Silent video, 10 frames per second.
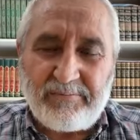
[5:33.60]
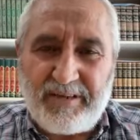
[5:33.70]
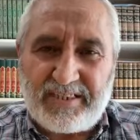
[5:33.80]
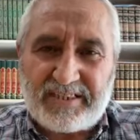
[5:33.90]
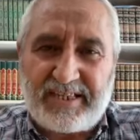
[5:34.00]

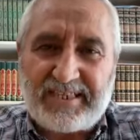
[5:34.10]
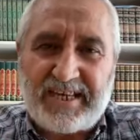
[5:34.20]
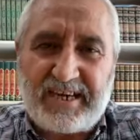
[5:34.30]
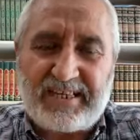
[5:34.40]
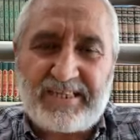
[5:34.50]
Biz
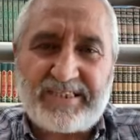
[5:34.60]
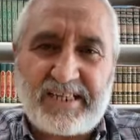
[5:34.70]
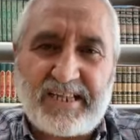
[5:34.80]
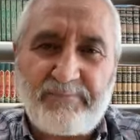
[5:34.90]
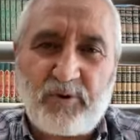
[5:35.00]
gezerken
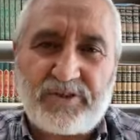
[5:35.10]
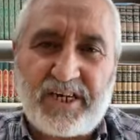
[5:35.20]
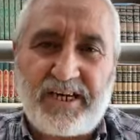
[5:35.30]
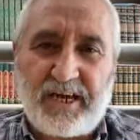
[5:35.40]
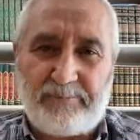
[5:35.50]
sen de
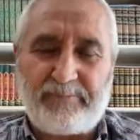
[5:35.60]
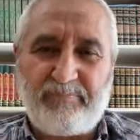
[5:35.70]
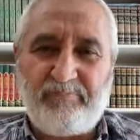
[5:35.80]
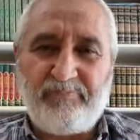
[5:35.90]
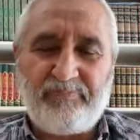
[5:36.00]
projeni yap.
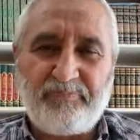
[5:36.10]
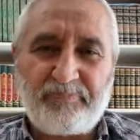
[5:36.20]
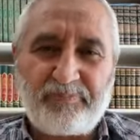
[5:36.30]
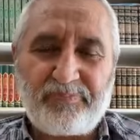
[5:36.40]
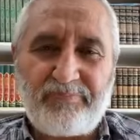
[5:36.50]

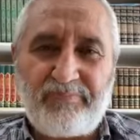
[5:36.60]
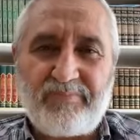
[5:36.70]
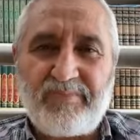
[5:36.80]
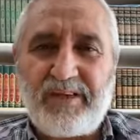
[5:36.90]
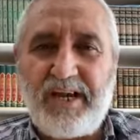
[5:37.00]

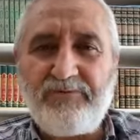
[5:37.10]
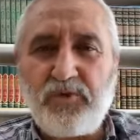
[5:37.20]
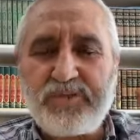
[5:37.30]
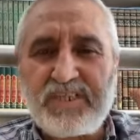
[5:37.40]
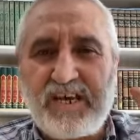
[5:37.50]

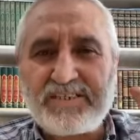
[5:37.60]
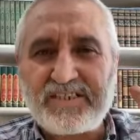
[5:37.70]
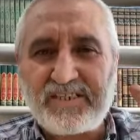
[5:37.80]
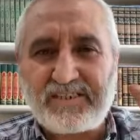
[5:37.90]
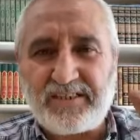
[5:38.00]
Lefkoça'dan
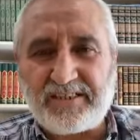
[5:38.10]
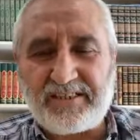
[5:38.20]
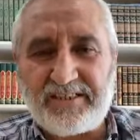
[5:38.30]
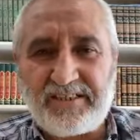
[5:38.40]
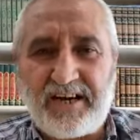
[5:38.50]

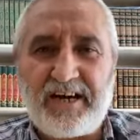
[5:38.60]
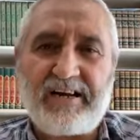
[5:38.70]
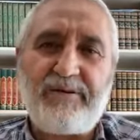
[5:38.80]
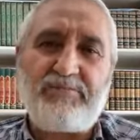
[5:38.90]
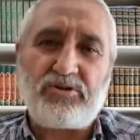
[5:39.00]
çıktık.
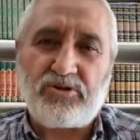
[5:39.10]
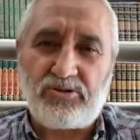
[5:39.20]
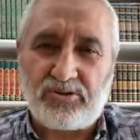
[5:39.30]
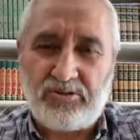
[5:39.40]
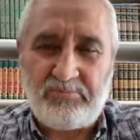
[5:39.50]
Araba
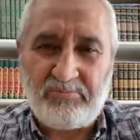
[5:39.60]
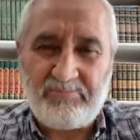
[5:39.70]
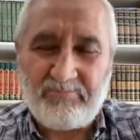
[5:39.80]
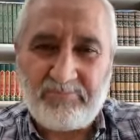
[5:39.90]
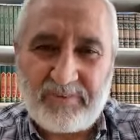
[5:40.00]
bozuldu.
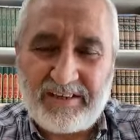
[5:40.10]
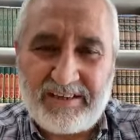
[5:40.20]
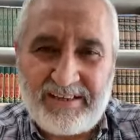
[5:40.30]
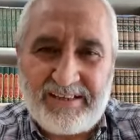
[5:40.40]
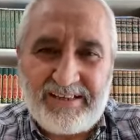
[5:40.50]

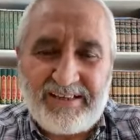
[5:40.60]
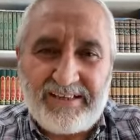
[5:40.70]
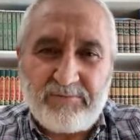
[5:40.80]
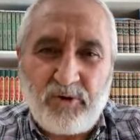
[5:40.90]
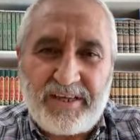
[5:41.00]

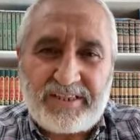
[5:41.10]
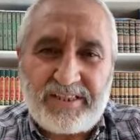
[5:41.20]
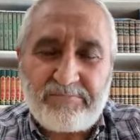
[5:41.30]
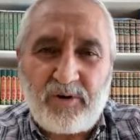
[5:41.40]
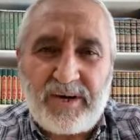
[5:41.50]

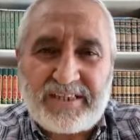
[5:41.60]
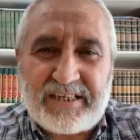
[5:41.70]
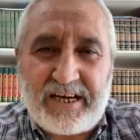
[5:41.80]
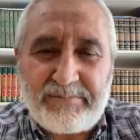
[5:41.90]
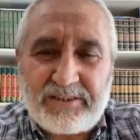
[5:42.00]
Muhittin
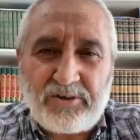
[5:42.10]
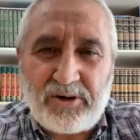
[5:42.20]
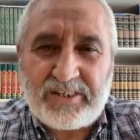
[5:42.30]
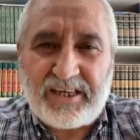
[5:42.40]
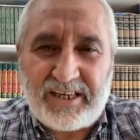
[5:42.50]
Bolat abi
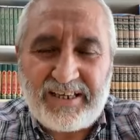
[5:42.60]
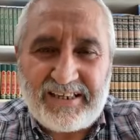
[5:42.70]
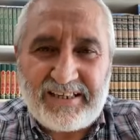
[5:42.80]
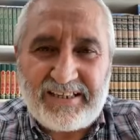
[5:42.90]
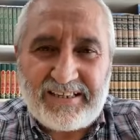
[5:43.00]
diyor ki
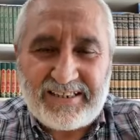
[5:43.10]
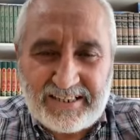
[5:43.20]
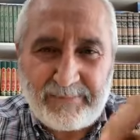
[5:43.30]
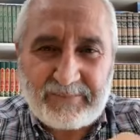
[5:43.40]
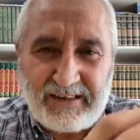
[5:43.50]

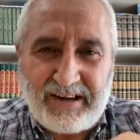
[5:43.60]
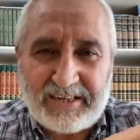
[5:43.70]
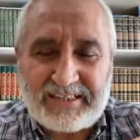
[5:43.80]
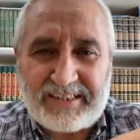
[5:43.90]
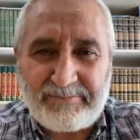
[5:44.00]
kitapta
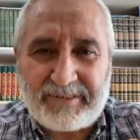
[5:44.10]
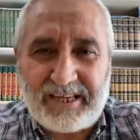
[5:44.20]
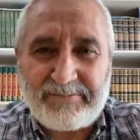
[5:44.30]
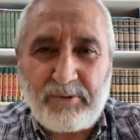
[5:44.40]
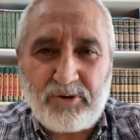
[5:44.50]
var. Kitapta
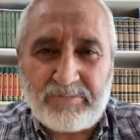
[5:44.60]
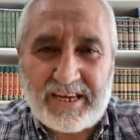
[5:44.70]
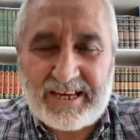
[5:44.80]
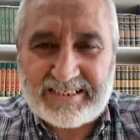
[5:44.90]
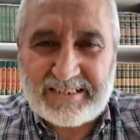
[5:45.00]
ilk bölümde
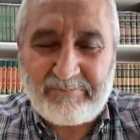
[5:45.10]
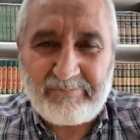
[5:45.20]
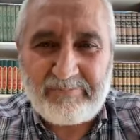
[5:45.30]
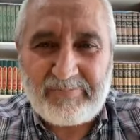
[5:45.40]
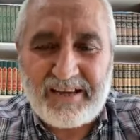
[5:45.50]
yazdım.
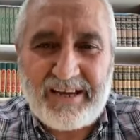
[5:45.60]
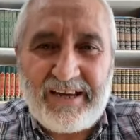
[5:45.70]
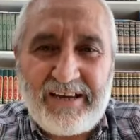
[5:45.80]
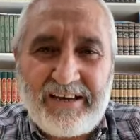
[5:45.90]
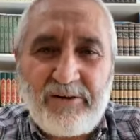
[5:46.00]

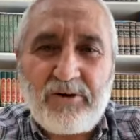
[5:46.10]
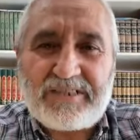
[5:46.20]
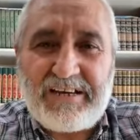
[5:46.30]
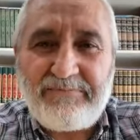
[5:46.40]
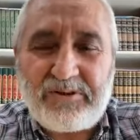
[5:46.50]

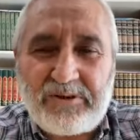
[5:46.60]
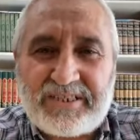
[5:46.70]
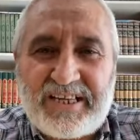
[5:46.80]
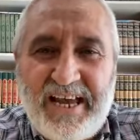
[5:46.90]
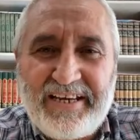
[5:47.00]
Hocam diyor
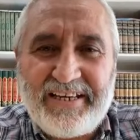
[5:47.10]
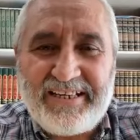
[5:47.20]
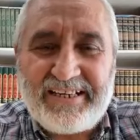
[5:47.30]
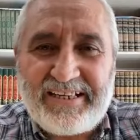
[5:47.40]
sen